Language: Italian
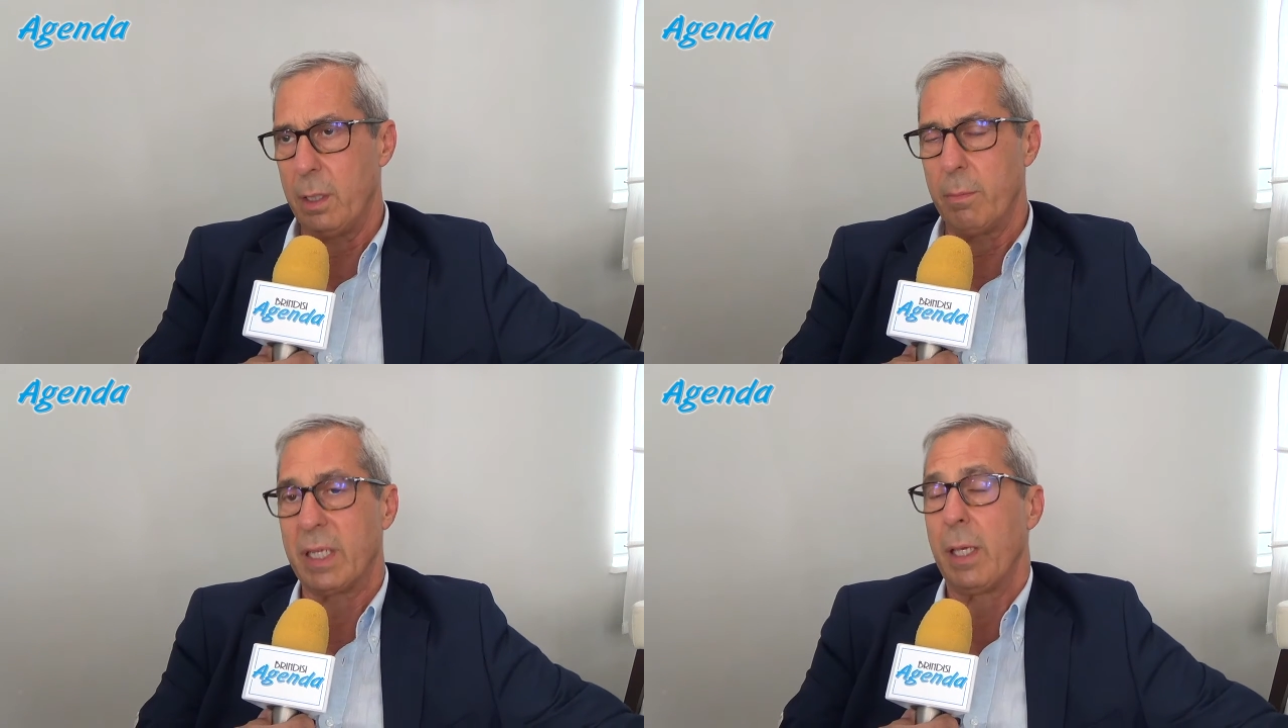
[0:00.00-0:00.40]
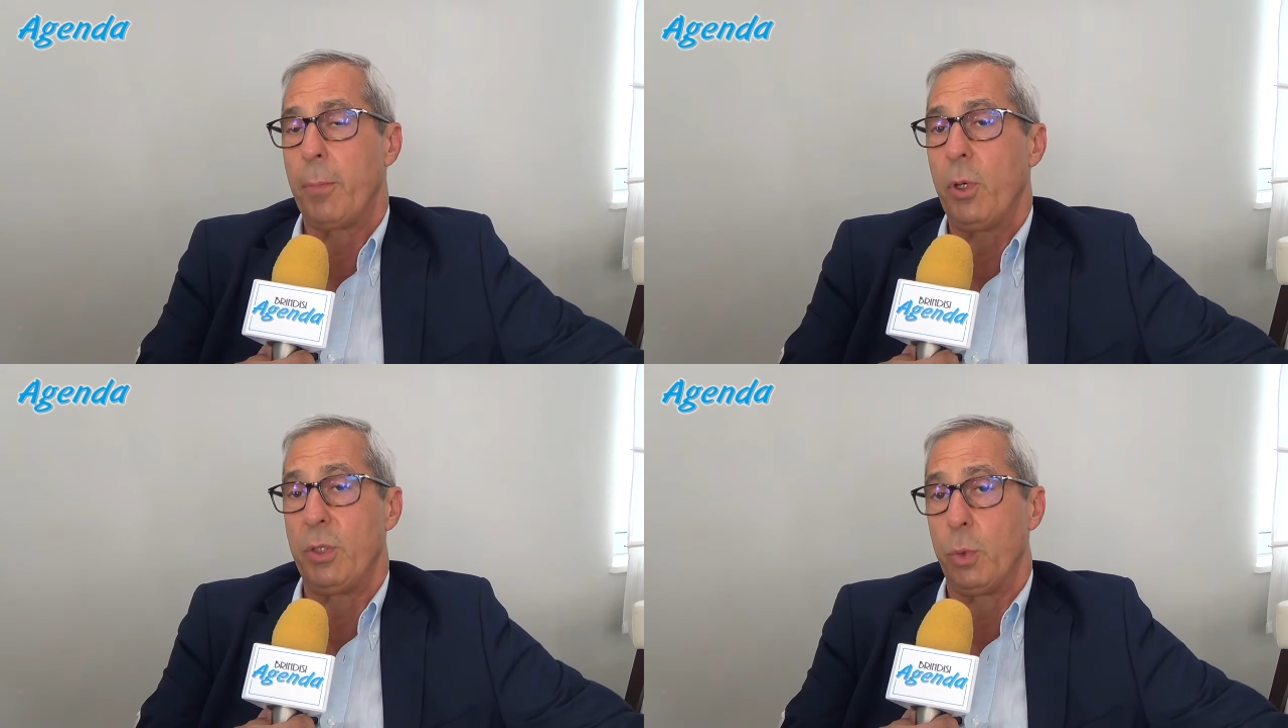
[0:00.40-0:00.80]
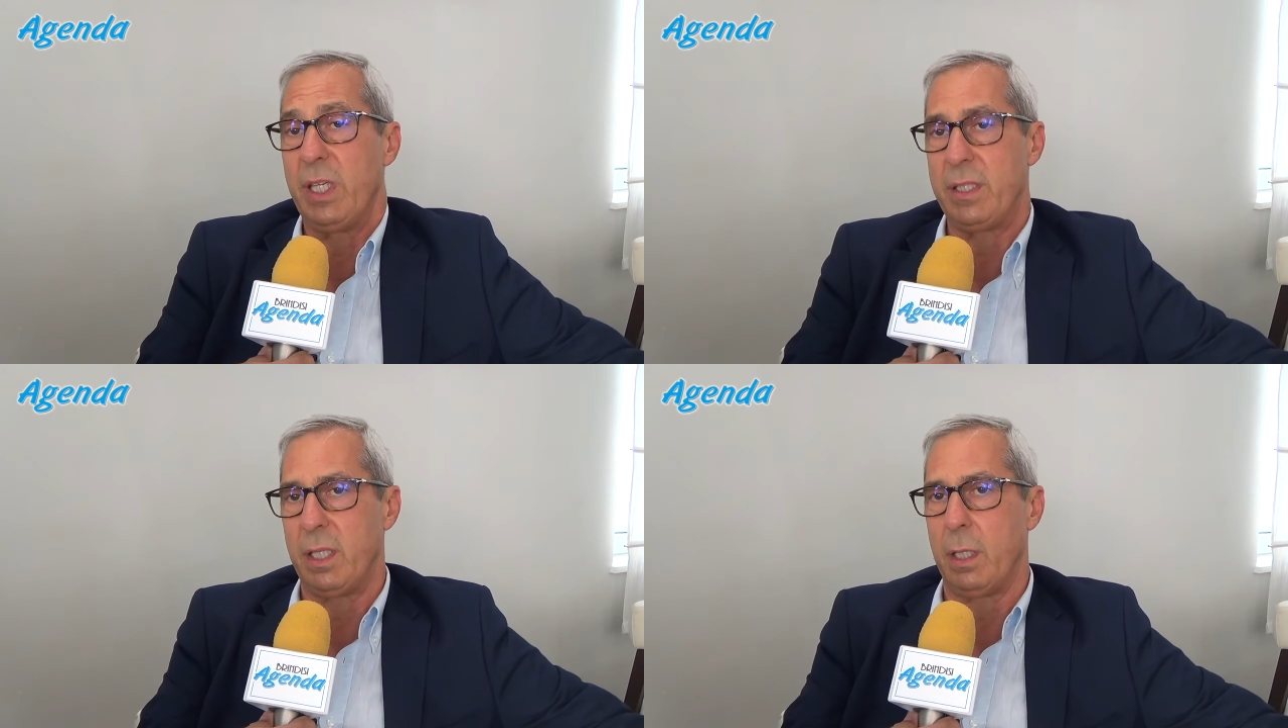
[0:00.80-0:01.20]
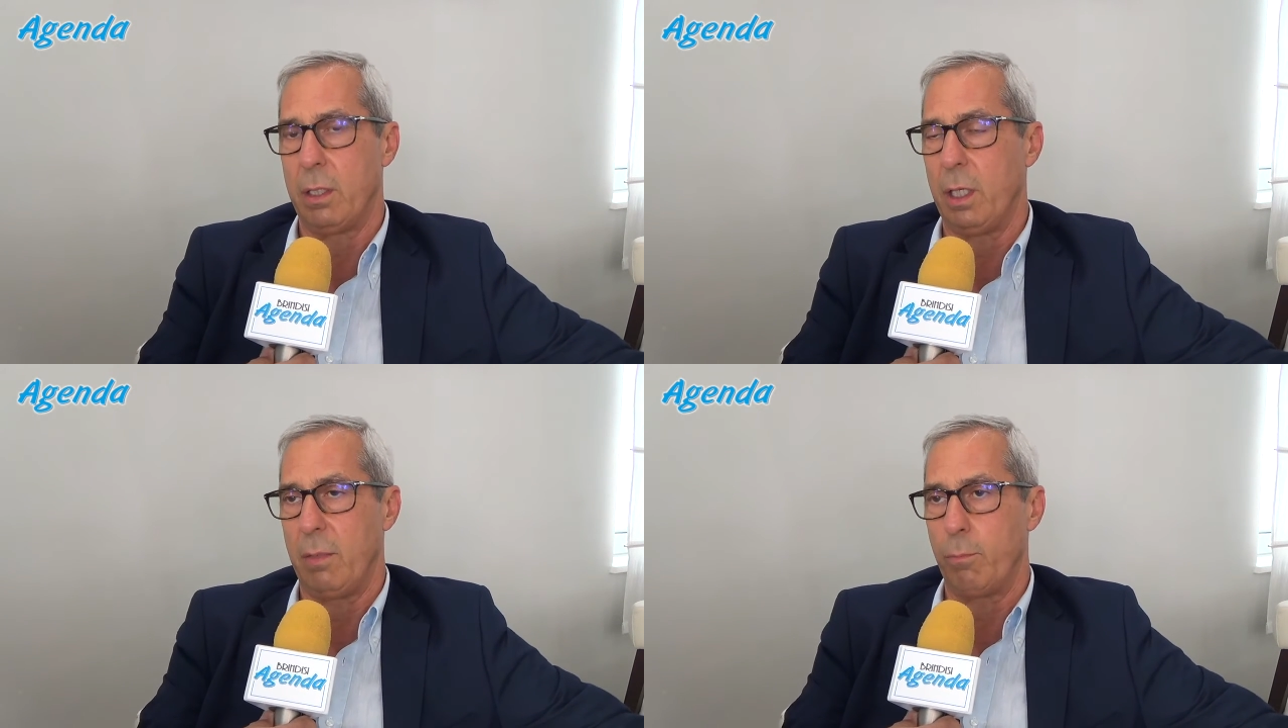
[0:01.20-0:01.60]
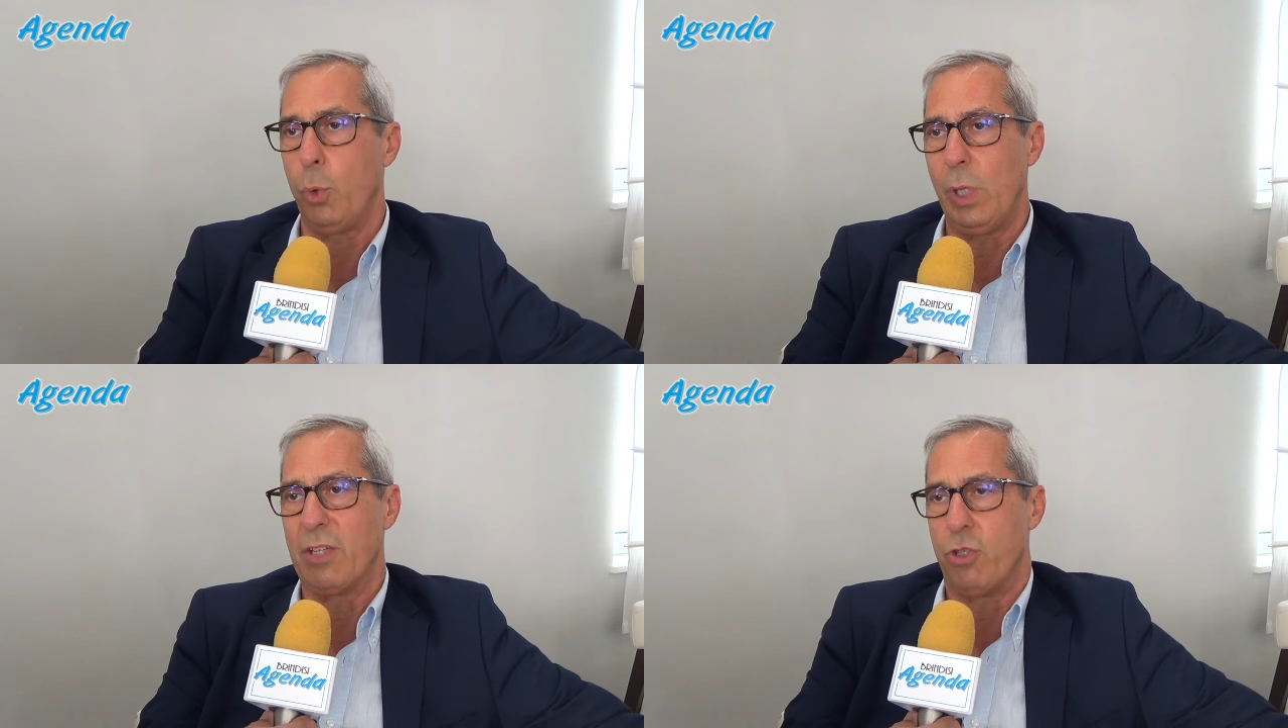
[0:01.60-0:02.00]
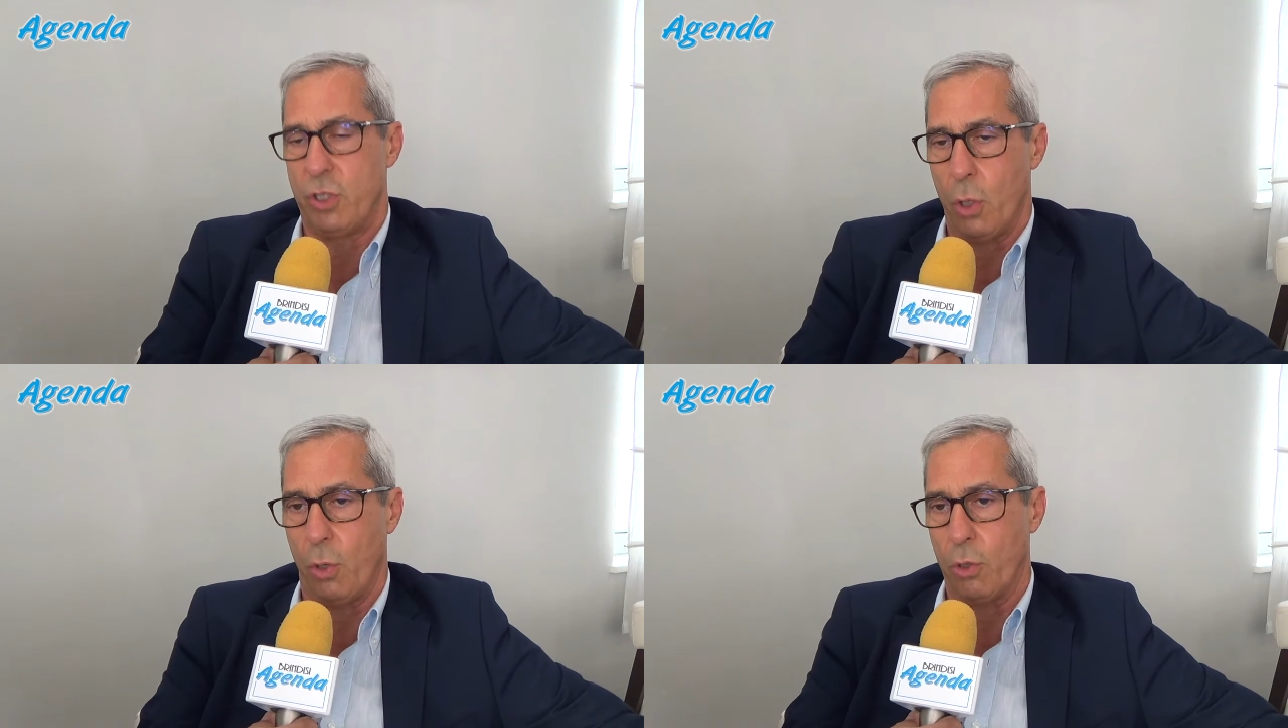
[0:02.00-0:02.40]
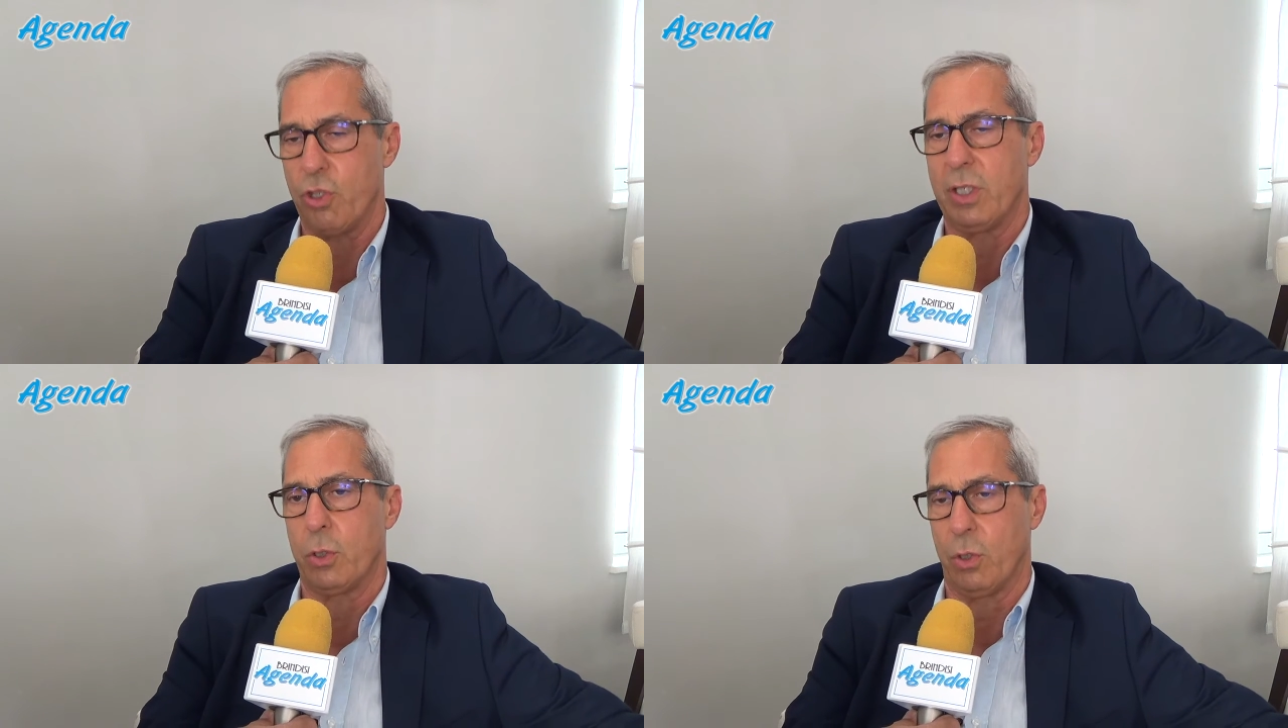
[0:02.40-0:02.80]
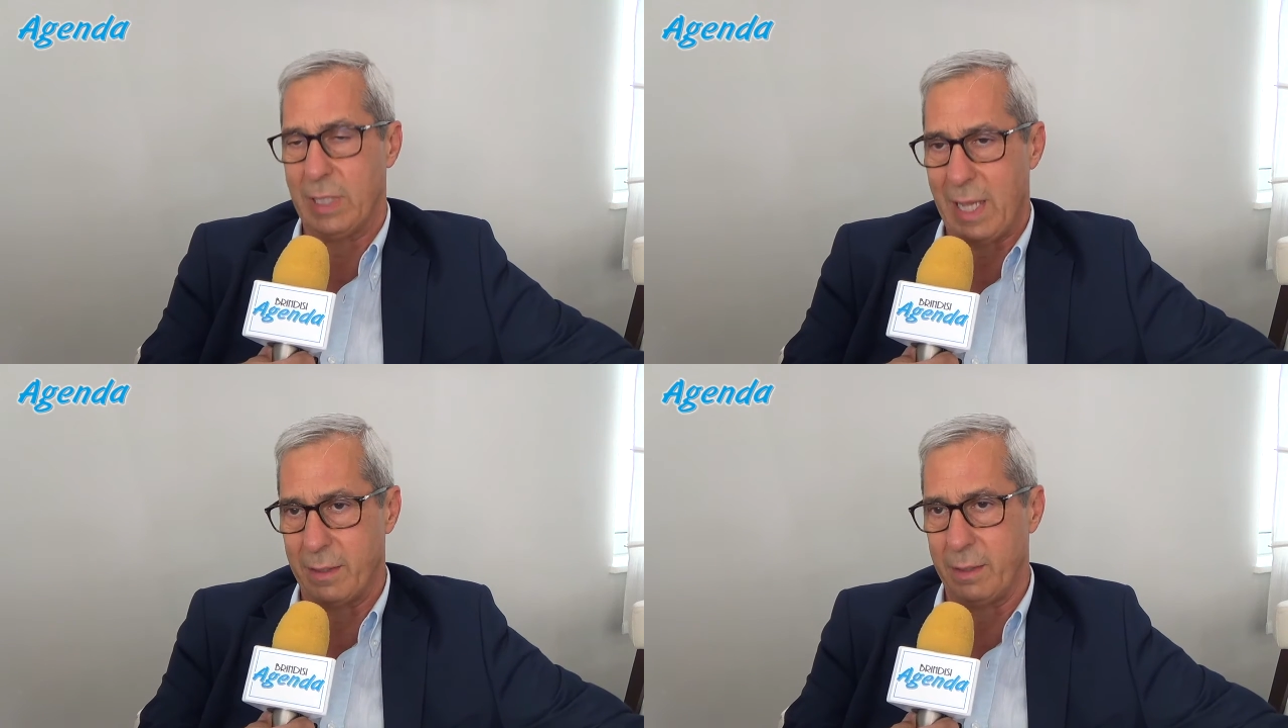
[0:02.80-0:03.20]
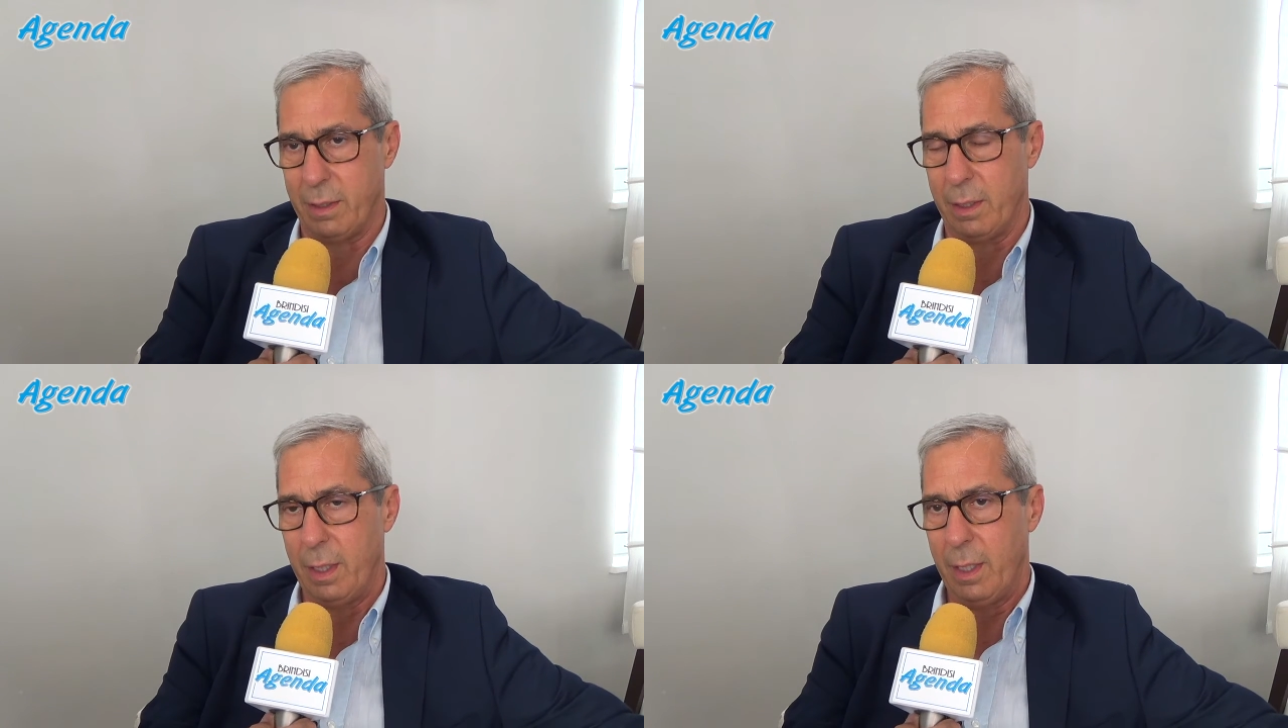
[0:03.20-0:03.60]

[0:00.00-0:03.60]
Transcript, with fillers: perché poi i turisti in Puglia ci sono, ce ne sono tanti